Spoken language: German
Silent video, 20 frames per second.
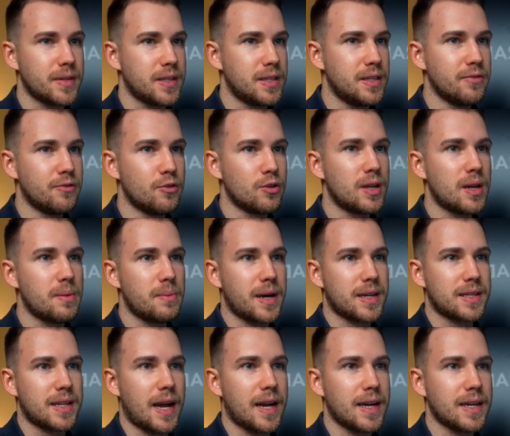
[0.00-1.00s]
Hier wurde der
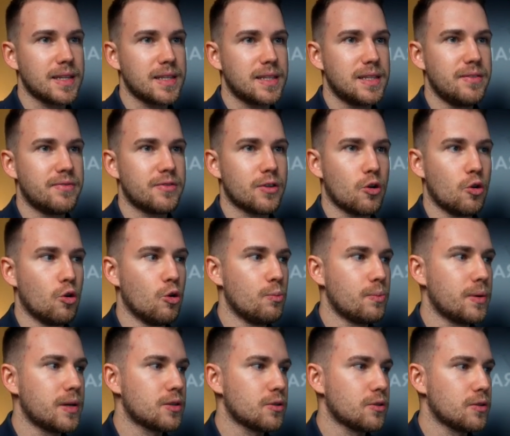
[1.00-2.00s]
Markt aggressiv nach
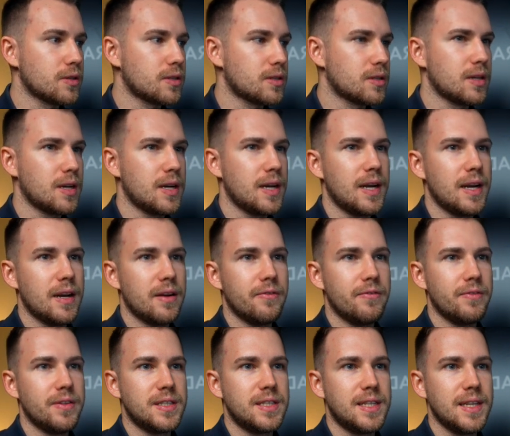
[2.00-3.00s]
oben gedrückt.
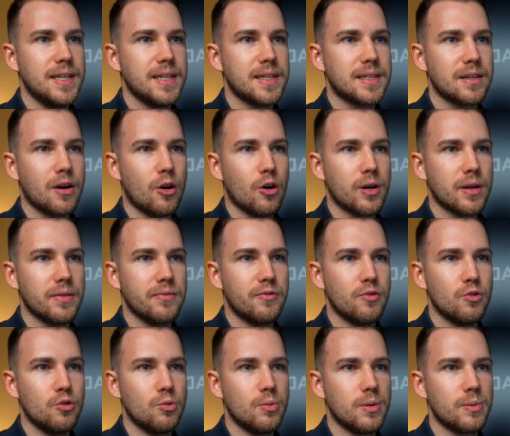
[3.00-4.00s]
Wir sehen es auch im
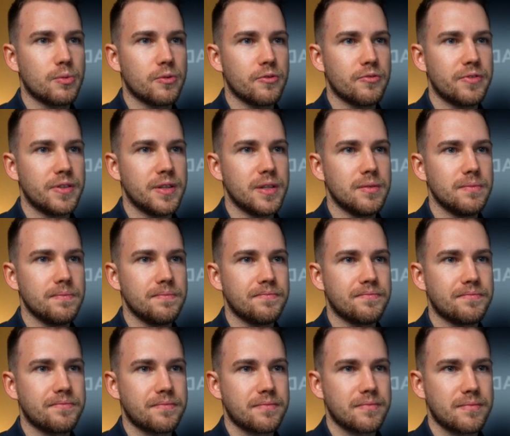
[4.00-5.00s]
Volumenprofil.
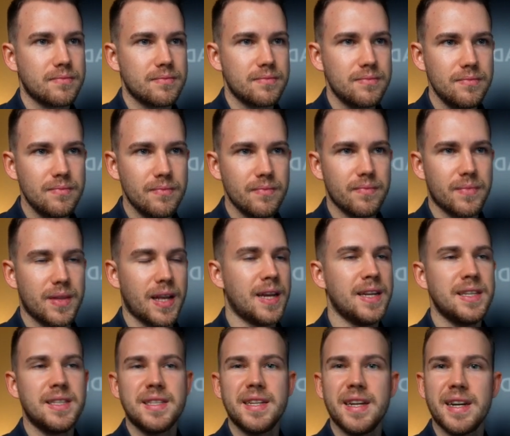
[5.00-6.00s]
Der
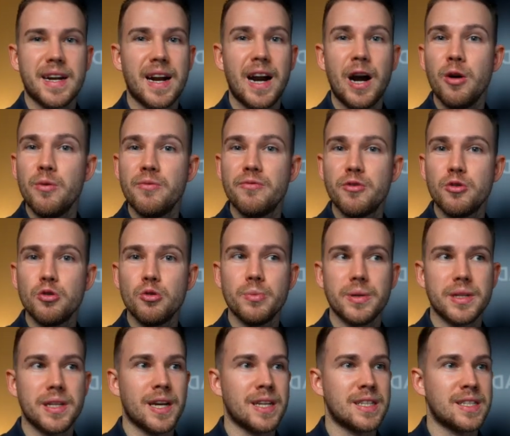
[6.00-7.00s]
ist hier kaum
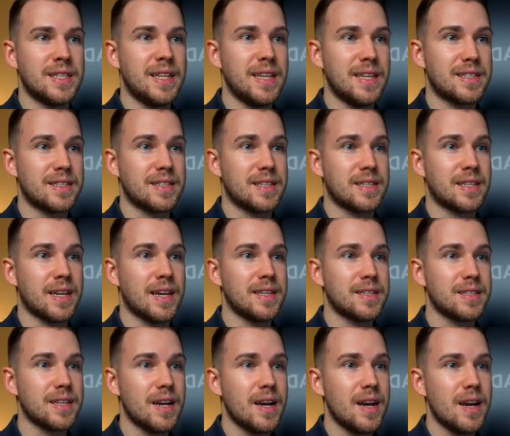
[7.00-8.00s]
Volumen, da ist nichts. Das
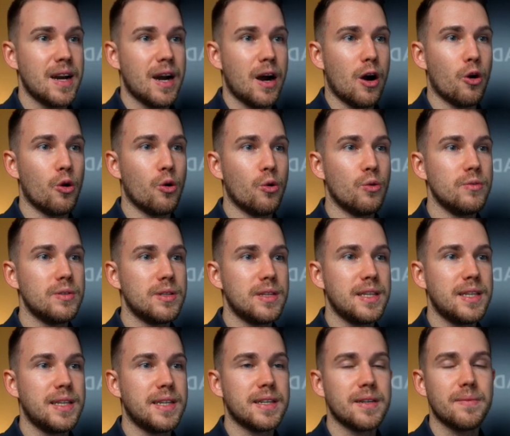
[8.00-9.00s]
heißt, auch unten
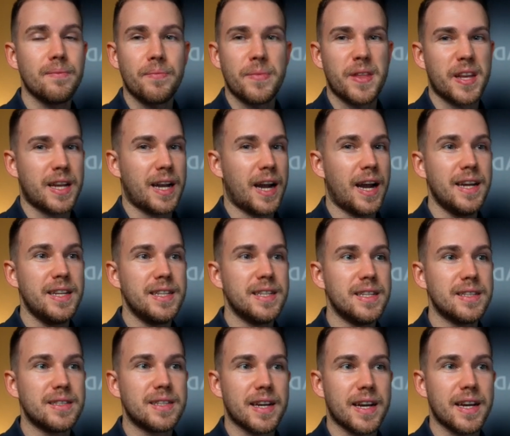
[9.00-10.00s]
hier kein
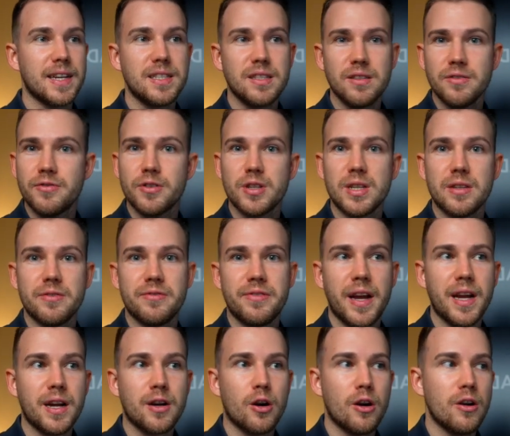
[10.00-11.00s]
Interesse von den
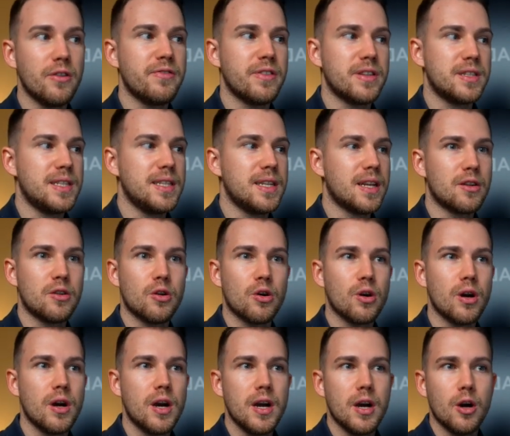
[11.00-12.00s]
Verkäufern, die dann
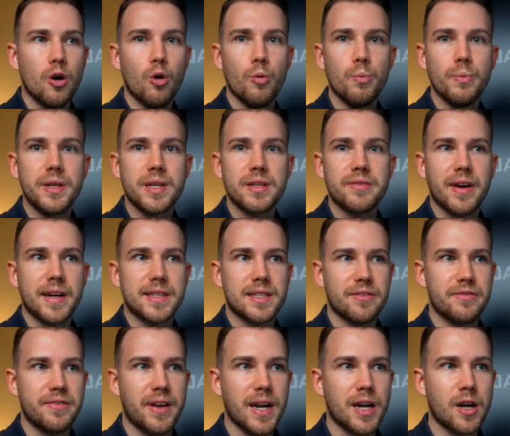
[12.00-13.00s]
noch unbedingt weiter
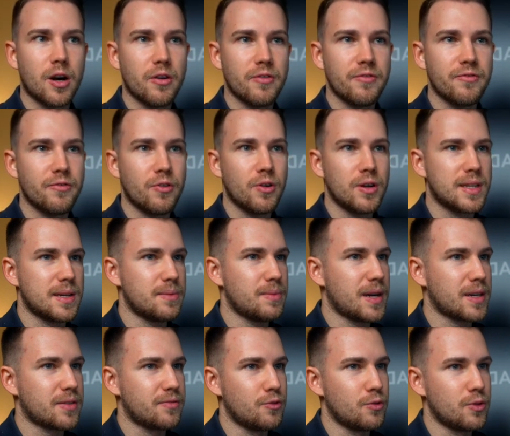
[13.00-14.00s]
verkaufen wollen. Der
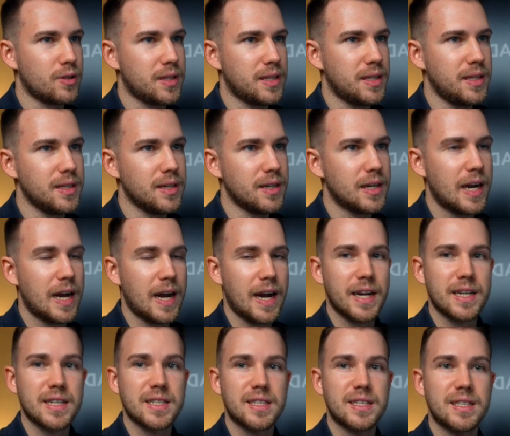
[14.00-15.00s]
Markt wurde hier
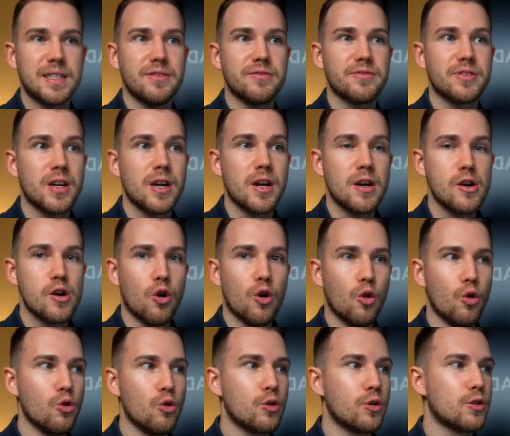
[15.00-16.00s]
aggressiv
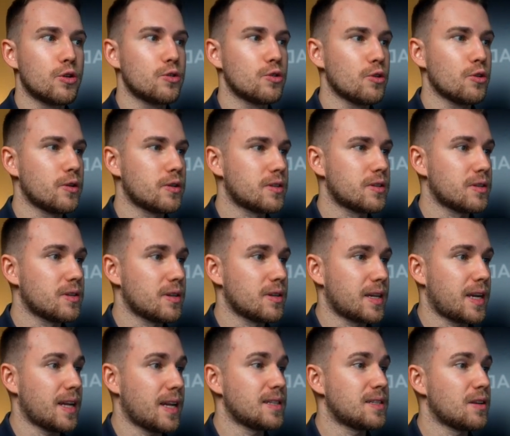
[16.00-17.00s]
hochgedrückt,
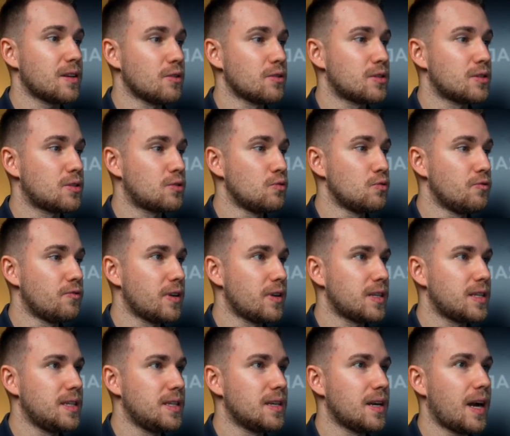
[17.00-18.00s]
ganz aus Zufall
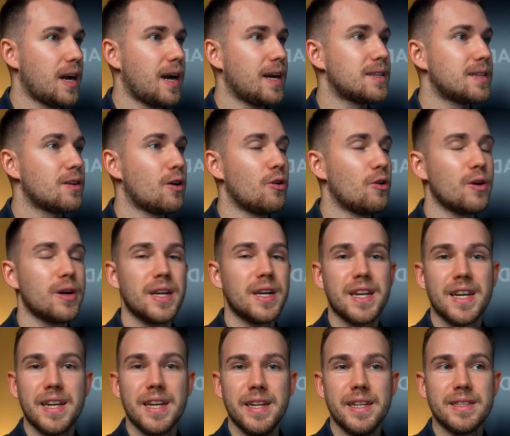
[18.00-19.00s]
hier an auch
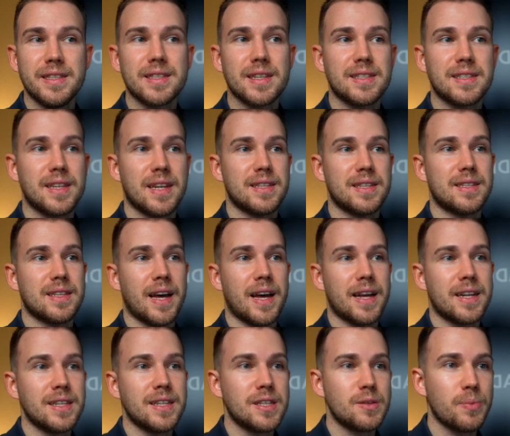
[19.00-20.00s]
interessanten
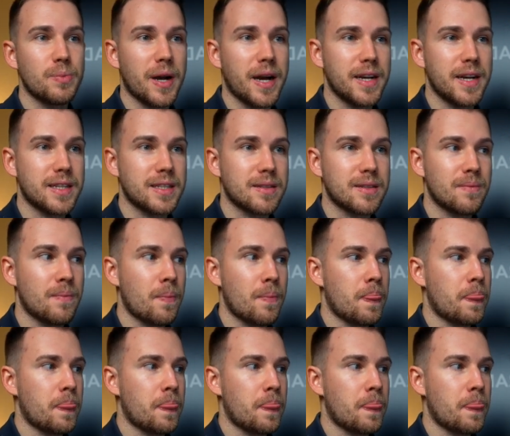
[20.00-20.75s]
Handelsbereichen.